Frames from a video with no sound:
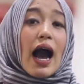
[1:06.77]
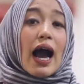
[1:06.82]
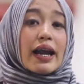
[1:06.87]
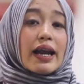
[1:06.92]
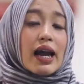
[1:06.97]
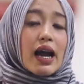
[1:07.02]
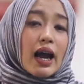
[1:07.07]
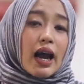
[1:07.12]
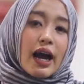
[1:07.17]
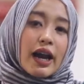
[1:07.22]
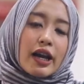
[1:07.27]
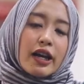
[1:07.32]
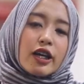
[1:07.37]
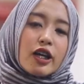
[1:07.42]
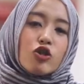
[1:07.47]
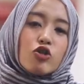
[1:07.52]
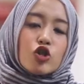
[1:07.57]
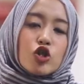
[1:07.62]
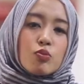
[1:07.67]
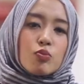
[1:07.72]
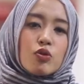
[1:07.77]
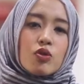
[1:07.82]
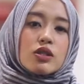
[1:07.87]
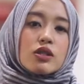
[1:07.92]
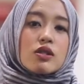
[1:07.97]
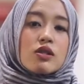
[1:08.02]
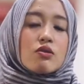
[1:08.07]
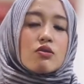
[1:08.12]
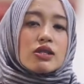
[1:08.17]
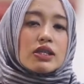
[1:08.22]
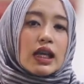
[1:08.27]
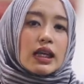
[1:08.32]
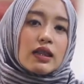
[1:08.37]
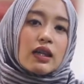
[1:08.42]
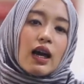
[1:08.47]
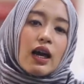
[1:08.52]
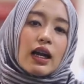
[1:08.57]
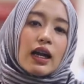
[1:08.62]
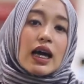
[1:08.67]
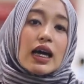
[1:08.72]
karya-karya di Kuspus terus
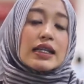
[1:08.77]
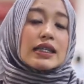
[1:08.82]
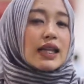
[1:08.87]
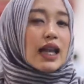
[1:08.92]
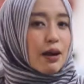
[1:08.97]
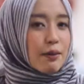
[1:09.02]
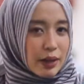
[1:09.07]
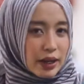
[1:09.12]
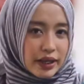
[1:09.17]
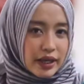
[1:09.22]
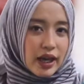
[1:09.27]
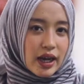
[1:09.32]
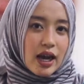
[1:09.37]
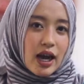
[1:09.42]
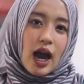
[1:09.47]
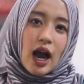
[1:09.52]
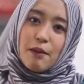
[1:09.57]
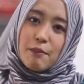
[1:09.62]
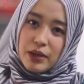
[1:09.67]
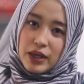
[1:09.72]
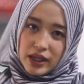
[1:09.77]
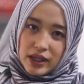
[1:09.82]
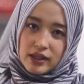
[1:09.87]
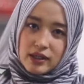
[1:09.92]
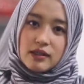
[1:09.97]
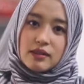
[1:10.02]
kita kenang selamanya. Amin.